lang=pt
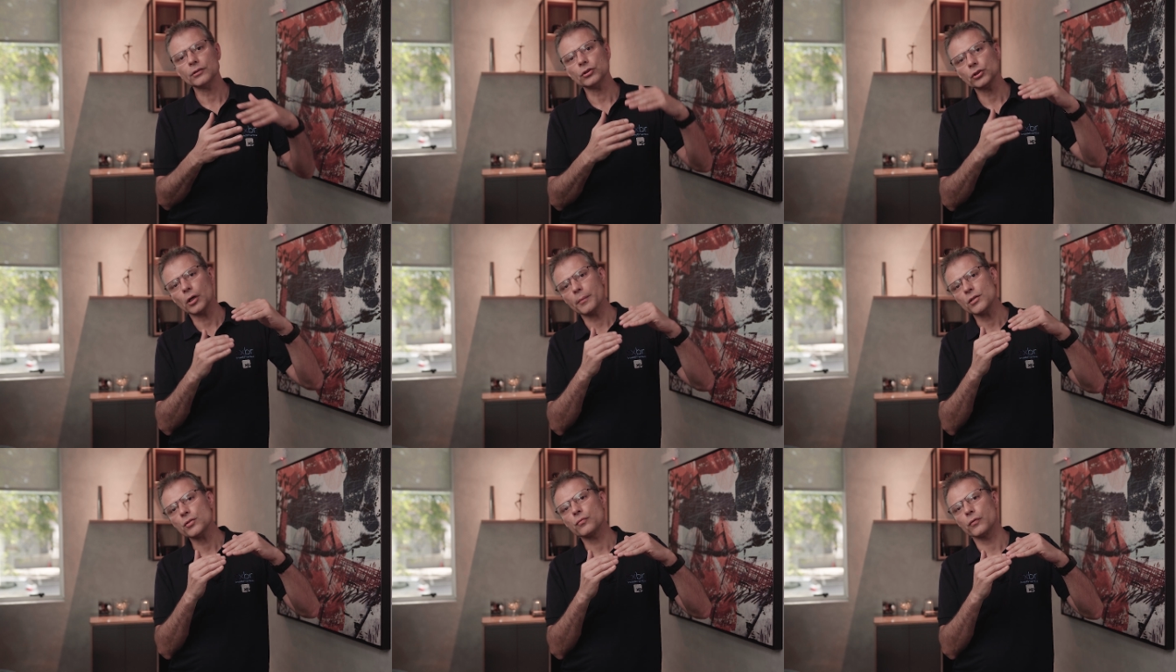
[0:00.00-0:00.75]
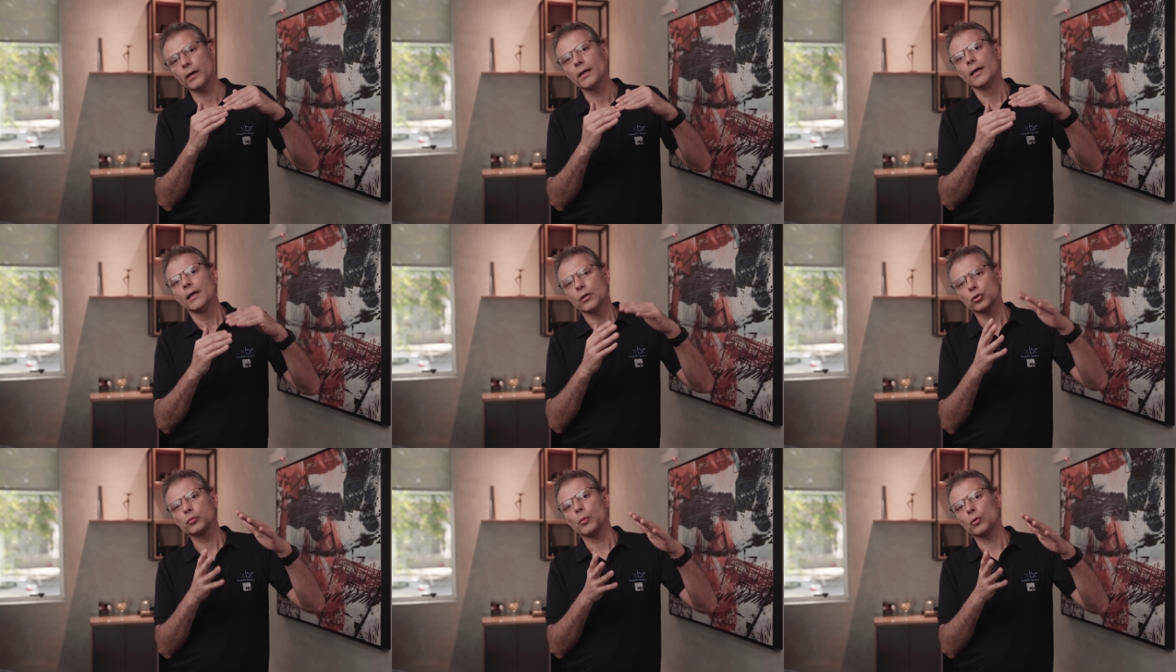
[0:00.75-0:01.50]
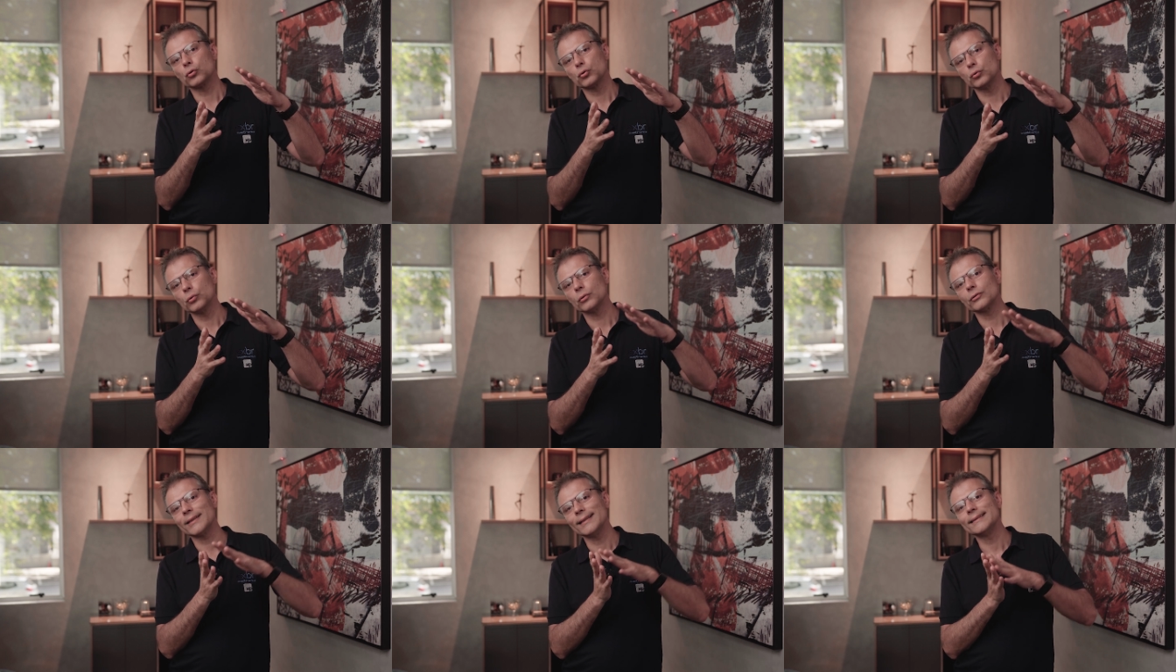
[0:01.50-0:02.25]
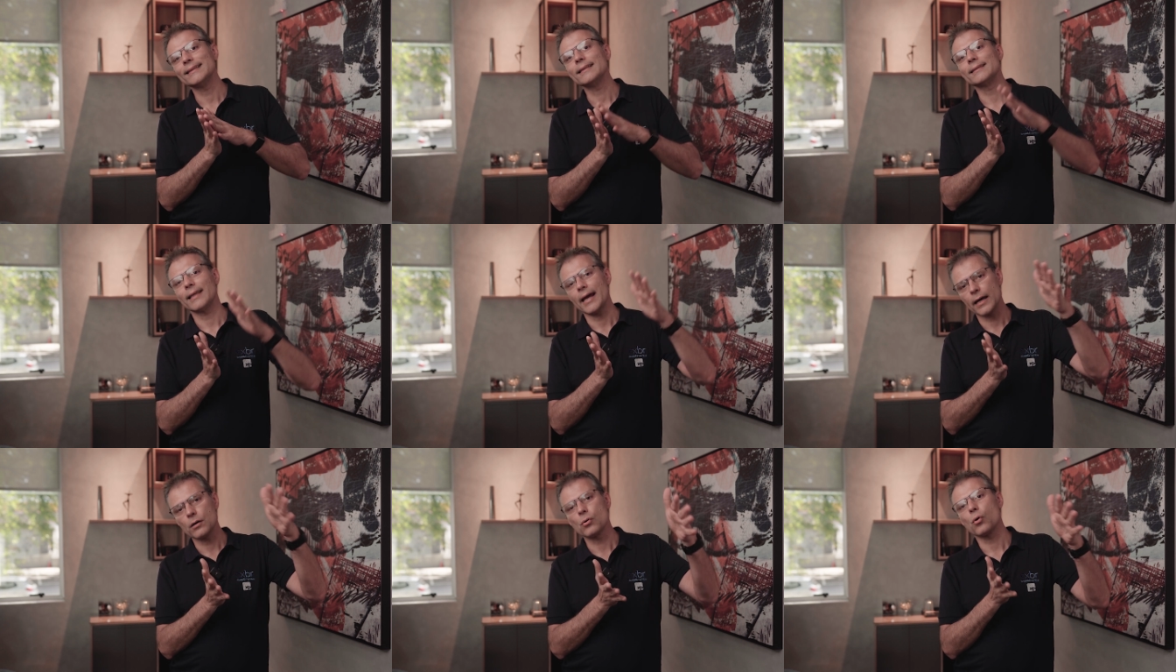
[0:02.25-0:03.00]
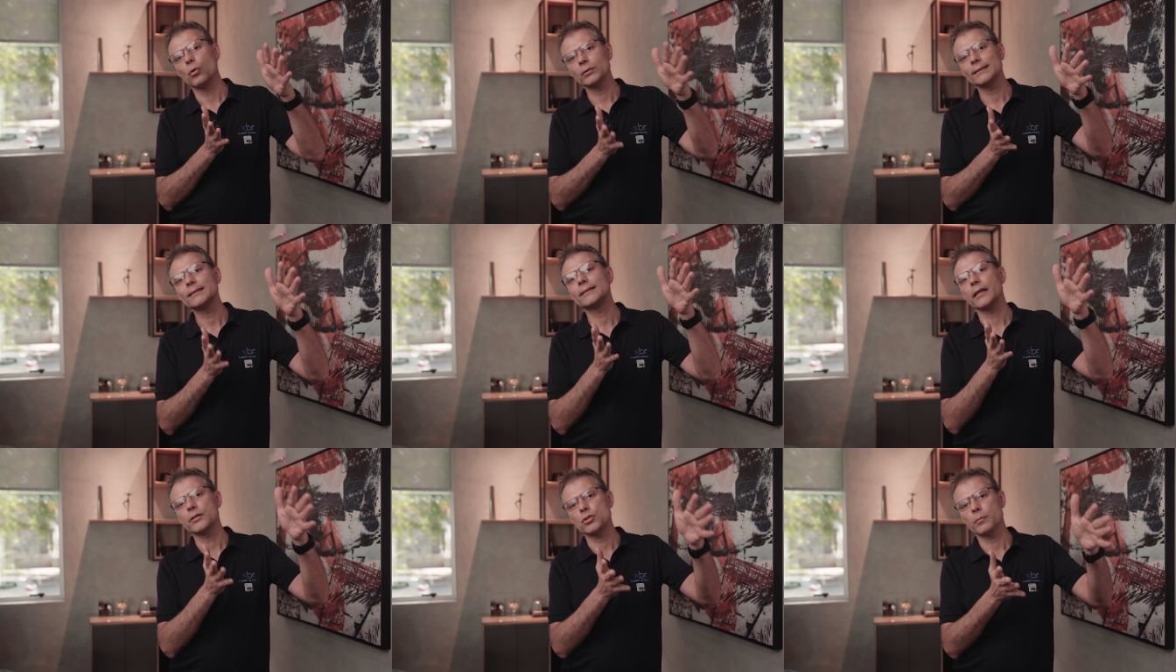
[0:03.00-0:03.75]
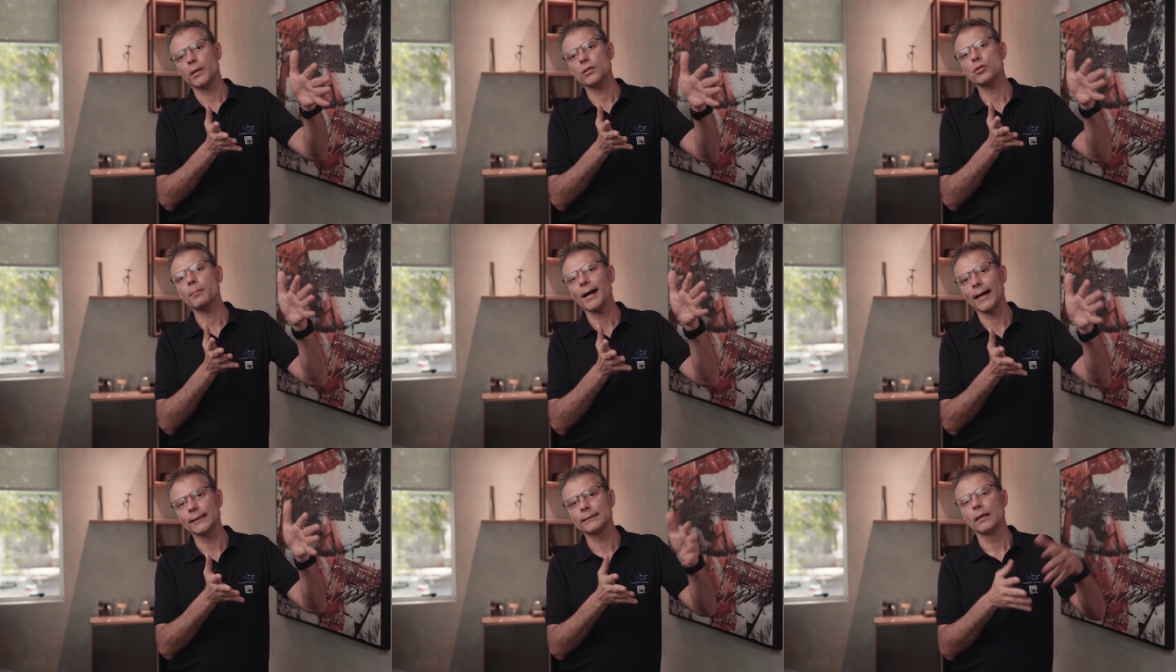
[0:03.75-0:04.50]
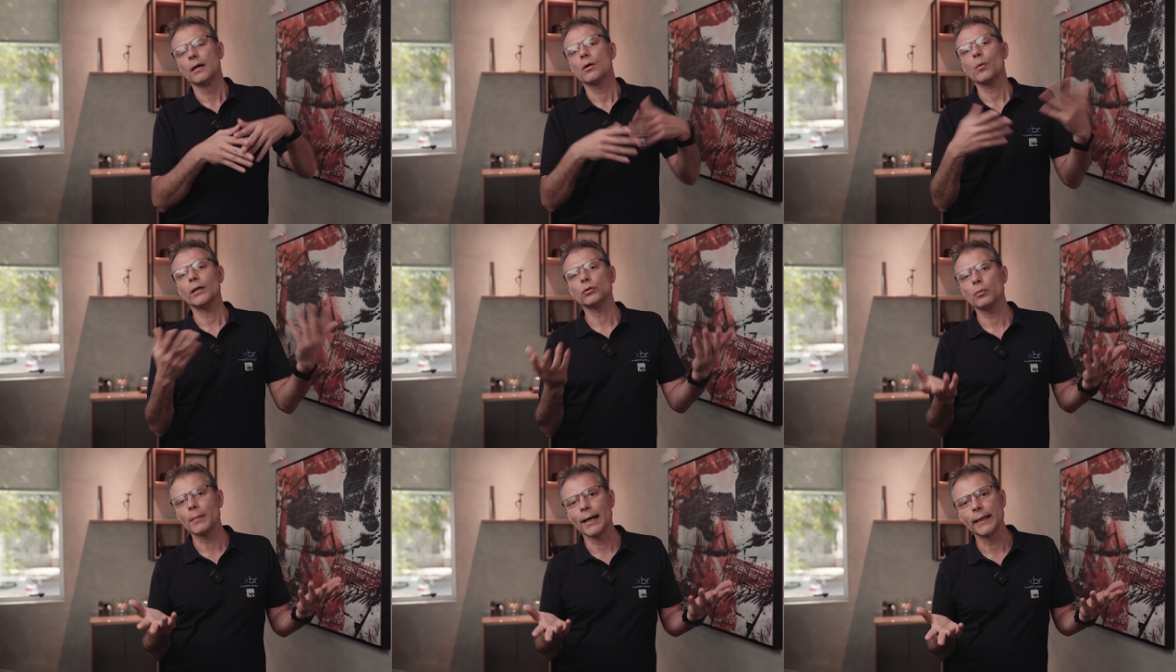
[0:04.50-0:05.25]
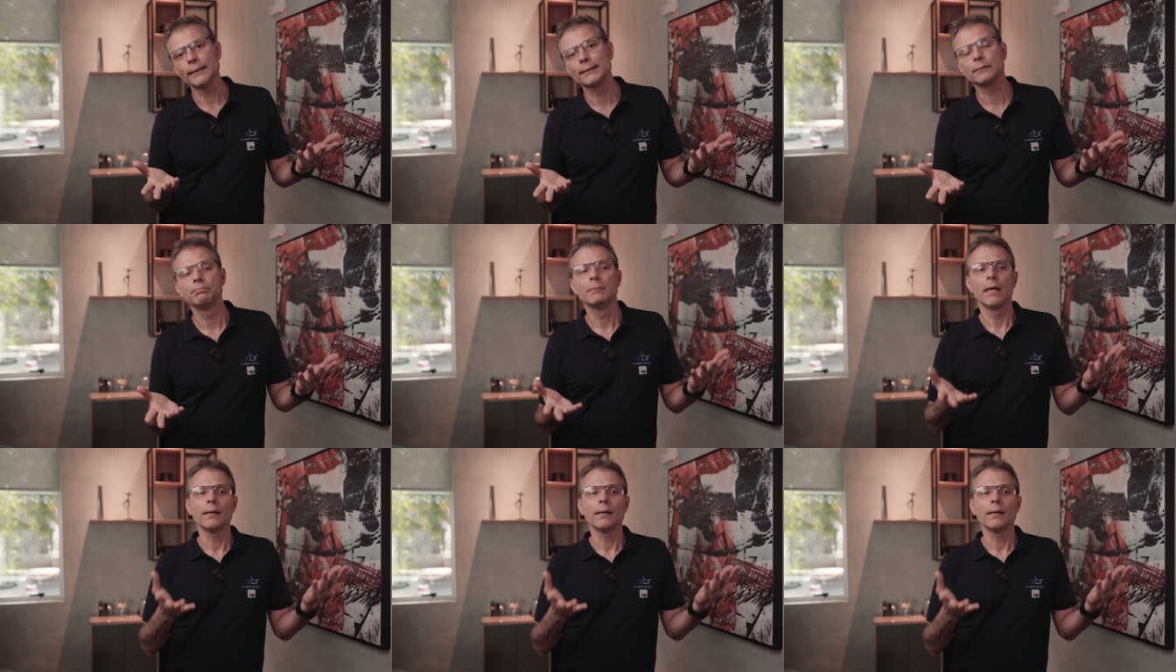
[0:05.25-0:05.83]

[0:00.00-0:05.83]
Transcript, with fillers: a gente realmente vê que os bons fundos eles entregam consistentemente mais. Quanto mais?